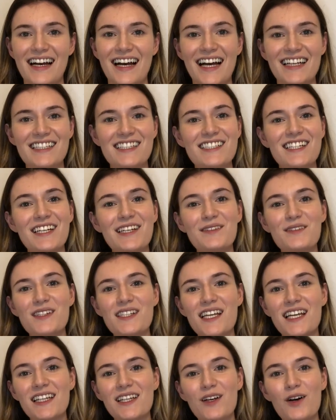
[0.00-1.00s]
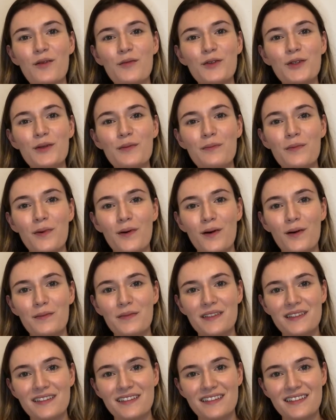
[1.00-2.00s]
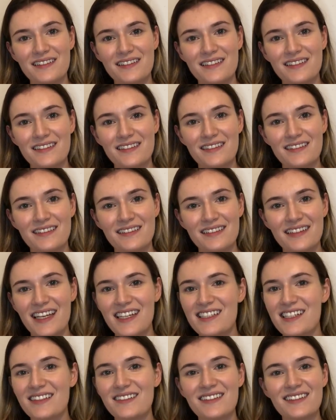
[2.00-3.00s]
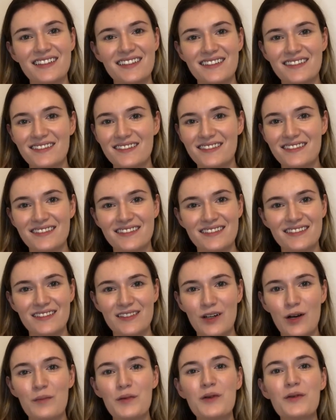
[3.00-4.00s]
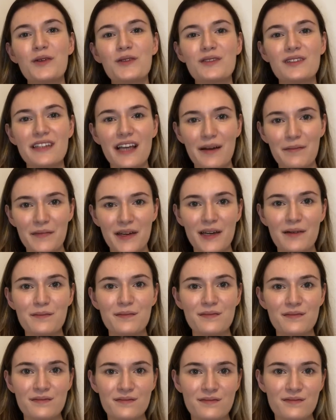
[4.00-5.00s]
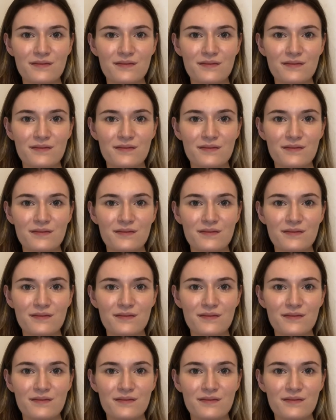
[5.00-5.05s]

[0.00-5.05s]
A gente aqui no sertão é muito pobre. Tem jeito não. Come quando dá mesmo.